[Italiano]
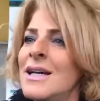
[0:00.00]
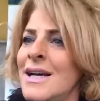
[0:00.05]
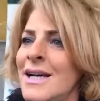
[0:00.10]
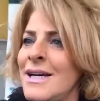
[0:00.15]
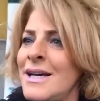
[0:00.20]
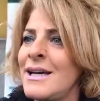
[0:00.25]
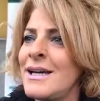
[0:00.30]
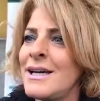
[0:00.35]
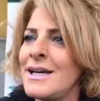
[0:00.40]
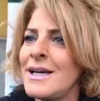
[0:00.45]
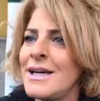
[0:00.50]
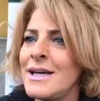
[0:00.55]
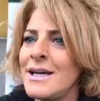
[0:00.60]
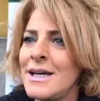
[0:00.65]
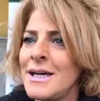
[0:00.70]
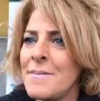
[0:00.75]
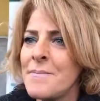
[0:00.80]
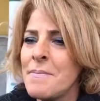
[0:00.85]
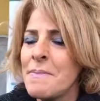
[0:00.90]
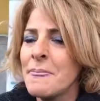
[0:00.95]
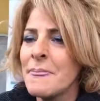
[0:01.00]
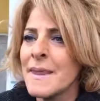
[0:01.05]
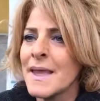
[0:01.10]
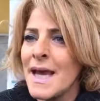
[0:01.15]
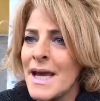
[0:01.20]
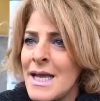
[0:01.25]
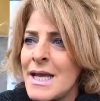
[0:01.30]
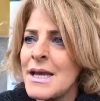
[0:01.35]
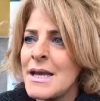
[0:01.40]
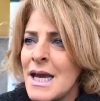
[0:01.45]
e, mm,
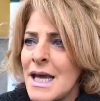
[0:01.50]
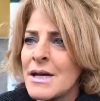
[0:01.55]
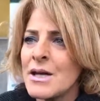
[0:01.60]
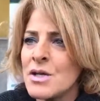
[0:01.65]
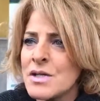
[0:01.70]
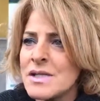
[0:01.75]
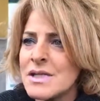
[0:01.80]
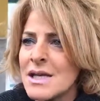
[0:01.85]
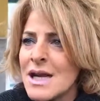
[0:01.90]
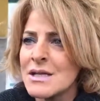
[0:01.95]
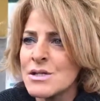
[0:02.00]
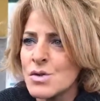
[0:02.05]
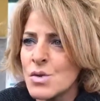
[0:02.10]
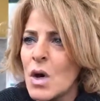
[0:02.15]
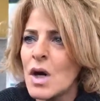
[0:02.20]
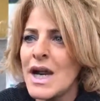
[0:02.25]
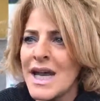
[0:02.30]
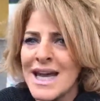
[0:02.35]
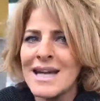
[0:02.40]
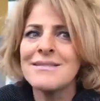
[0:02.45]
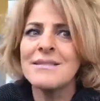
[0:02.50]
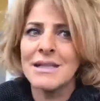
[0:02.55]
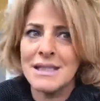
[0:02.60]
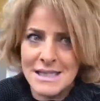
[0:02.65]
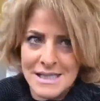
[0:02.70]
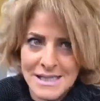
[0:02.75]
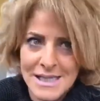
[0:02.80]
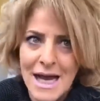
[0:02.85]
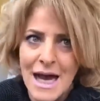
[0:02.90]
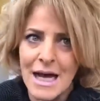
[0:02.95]
e, la nostra scuola è
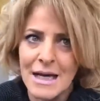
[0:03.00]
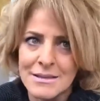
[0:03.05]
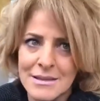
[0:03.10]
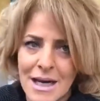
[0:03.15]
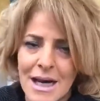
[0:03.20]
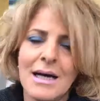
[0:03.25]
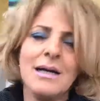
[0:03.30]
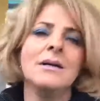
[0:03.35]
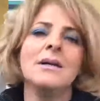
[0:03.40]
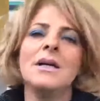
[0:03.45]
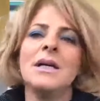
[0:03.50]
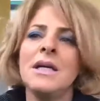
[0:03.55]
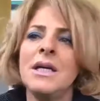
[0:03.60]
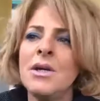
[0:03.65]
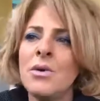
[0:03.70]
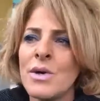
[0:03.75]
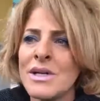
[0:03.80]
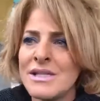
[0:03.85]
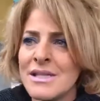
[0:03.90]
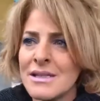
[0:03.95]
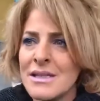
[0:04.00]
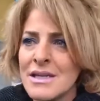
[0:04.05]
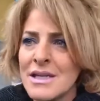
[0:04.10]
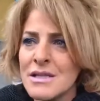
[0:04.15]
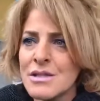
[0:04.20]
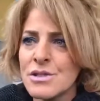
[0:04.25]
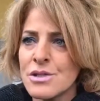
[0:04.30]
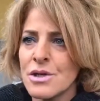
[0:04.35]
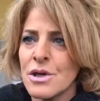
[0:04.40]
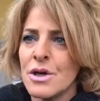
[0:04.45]
attrezzata in questa
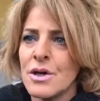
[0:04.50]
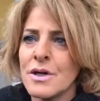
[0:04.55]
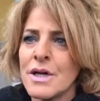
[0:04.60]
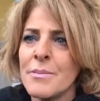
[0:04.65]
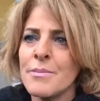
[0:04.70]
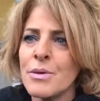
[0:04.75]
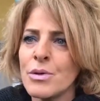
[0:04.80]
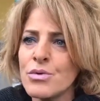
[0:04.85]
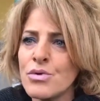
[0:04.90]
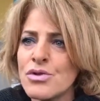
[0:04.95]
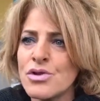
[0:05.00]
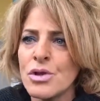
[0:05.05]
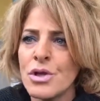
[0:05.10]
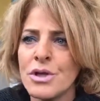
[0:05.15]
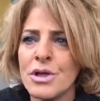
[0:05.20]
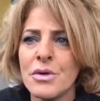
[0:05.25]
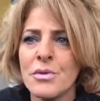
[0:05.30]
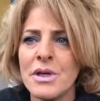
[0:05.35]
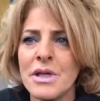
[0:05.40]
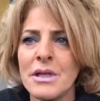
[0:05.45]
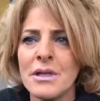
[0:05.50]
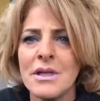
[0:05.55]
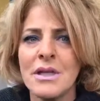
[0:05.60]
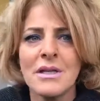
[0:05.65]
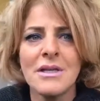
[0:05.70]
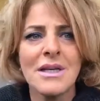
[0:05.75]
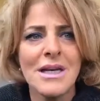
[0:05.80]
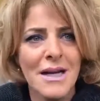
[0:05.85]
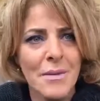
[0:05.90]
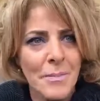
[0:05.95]
direzione, produzioni quindi
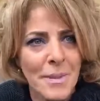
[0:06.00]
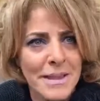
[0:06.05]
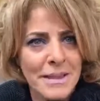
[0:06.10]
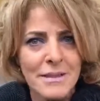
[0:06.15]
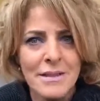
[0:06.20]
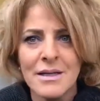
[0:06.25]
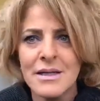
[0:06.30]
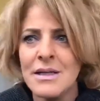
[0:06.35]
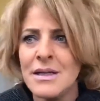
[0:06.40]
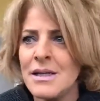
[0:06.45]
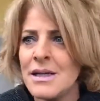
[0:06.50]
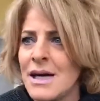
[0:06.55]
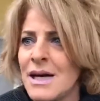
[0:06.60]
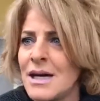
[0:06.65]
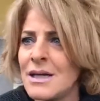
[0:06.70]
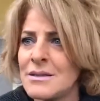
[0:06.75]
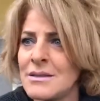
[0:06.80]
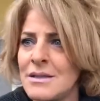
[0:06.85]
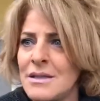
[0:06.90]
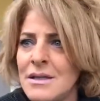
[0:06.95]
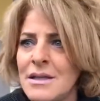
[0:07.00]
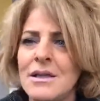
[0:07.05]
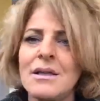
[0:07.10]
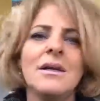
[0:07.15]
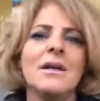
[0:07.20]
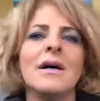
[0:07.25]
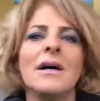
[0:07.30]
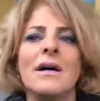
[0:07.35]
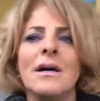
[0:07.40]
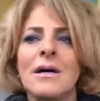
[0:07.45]
di carpenteria, di
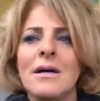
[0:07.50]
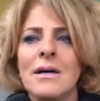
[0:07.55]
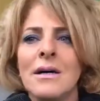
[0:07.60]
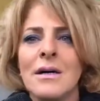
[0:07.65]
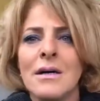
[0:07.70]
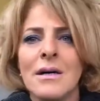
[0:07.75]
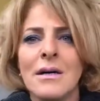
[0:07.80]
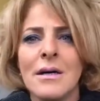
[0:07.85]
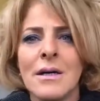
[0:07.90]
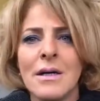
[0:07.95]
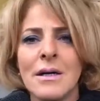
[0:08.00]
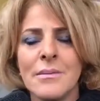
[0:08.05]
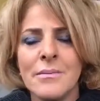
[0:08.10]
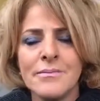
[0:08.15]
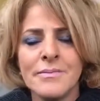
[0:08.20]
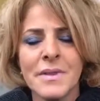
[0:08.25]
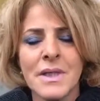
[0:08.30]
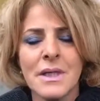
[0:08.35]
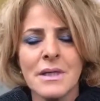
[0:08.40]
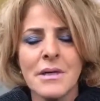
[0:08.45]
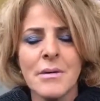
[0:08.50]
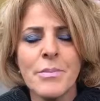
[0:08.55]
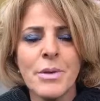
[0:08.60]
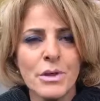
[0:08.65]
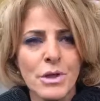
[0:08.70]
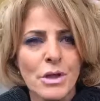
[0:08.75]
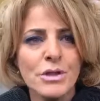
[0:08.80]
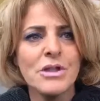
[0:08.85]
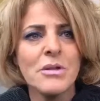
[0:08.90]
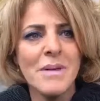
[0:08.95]
eh,
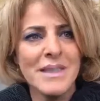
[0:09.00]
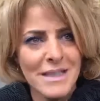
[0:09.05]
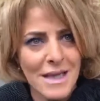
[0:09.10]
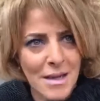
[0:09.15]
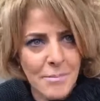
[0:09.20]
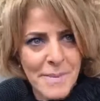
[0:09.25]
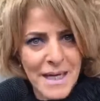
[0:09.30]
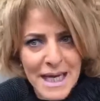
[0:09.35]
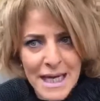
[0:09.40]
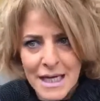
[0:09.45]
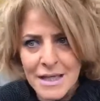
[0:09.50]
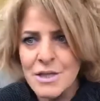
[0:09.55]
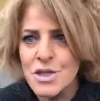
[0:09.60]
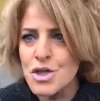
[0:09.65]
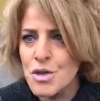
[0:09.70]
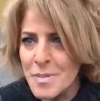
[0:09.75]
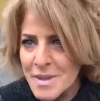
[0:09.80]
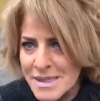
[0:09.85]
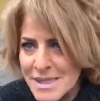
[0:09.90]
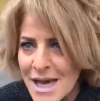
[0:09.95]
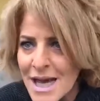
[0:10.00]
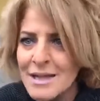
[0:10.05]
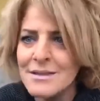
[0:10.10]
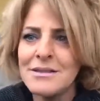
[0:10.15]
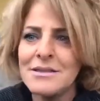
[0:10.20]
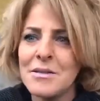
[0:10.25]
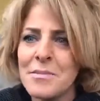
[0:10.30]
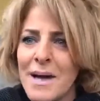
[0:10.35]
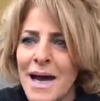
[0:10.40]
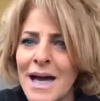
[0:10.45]
prodotti metalmeccanici
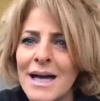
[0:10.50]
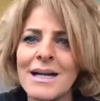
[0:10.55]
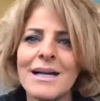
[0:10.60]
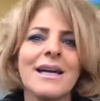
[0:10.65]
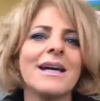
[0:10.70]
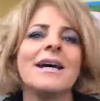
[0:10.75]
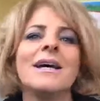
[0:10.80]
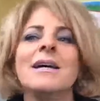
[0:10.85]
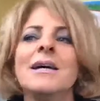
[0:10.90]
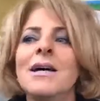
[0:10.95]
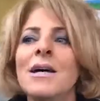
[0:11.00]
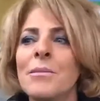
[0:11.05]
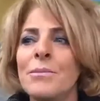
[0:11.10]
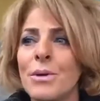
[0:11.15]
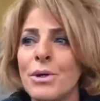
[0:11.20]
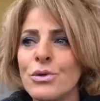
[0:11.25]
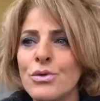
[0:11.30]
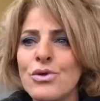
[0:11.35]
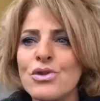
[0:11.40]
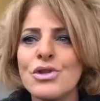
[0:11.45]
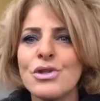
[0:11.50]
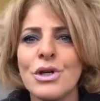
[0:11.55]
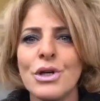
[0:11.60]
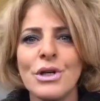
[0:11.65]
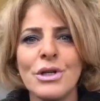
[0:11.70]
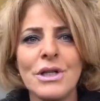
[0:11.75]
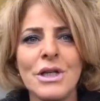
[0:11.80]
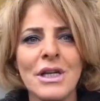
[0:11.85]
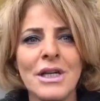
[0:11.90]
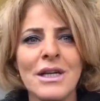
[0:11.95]
pesanti, ma anche
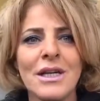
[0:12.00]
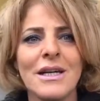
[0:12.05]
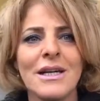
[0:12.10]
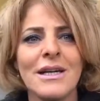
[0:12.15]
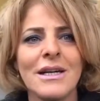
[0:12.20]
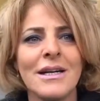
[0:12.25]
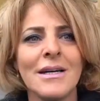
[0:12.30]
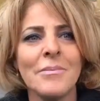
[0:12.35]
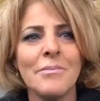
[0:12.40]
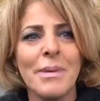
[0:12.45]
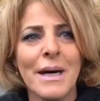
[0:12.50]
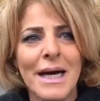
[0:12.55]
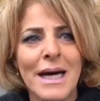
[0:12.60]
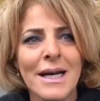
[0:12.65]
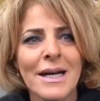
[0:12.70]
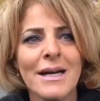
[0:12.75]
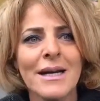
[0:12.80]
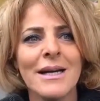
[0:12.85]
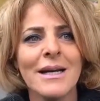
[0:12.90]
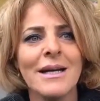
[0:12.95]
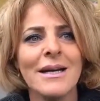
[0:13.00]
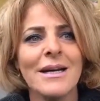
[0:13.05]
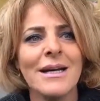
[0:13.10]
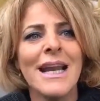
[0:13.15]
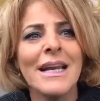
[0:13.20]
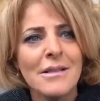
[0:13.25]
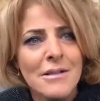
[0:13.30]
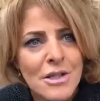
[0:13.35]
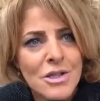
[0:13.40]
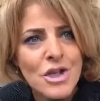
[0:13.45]
produzioni eh, per
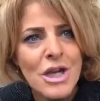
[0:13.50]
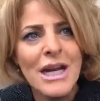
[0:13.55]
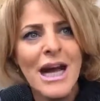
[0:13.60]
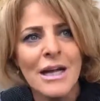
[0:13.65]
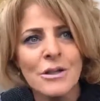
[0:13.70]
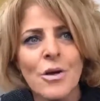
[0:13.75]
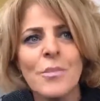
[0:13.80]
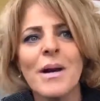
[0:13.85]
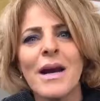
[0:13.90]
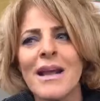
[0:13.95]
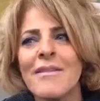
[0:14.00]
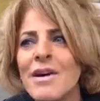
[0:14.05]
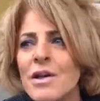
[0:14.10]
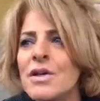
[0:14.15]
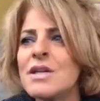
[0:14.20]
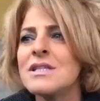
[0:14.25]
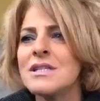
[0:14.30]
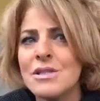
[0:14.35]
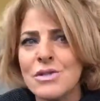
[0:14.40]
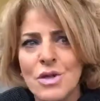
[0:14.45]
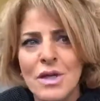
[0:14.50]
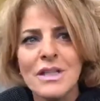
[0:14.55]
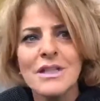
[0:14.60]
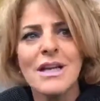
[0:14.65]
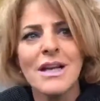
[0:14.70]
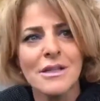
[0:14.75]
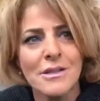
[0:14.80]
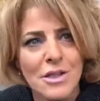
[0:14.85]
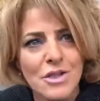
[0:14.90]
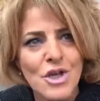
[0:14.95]
l'artigianato, per la valorizzazione
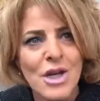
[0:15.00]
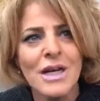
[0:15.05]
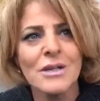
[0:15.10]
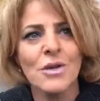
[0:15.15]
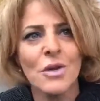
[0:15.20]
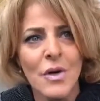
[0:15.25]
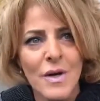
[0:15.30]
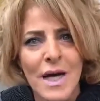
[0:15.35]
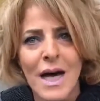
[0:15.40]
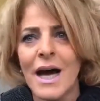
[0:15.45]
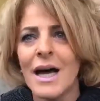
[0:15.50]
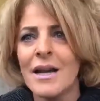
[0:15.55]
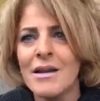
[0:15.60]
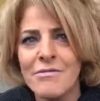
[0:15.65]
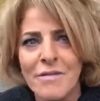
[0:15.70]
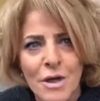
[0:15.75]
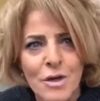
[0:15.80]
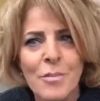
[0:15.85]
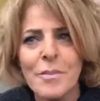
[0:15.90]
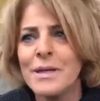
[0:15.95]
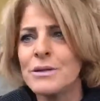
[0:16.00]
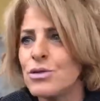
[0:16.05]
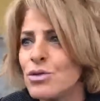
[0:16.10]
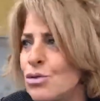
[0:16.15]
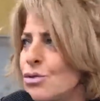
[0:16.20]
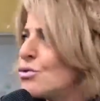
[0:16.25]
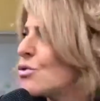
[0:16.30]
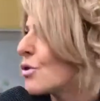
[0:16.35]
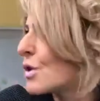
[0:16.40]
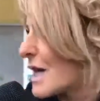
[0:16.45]
dell'artigianato locale, ferro
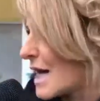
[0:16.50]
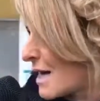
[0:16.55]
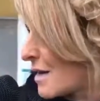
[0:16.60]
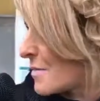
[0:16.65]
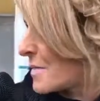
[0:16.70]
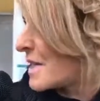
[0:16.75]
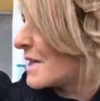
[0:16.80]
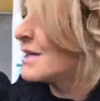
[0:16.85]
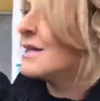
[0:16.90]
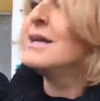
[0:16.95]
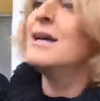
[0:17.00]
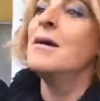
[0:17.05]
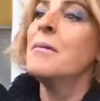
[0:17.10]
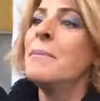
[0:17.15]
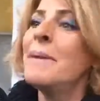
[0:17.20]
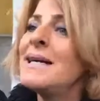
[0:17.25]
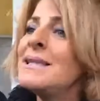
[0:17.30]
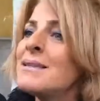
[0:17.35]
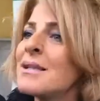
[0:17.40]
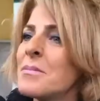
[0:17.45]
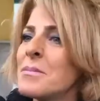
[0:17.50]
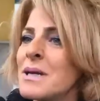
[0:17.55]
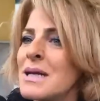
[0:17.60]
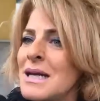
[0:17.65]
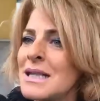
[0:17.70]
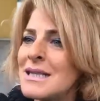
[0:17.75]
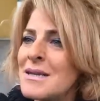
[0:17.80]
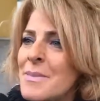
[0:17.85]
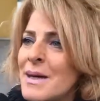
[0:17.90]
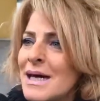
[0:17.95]
battuto, rame, mentre per
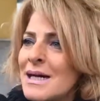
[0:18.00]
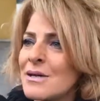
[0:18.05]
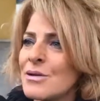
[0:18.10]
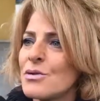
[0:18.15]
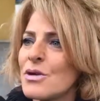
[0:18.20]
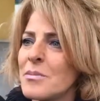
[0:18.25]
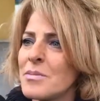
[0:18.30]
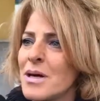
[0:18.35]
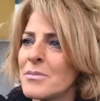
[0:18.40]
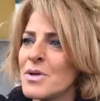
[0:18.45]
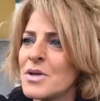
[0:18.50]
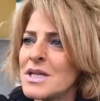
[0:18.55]
il demarco abbiamo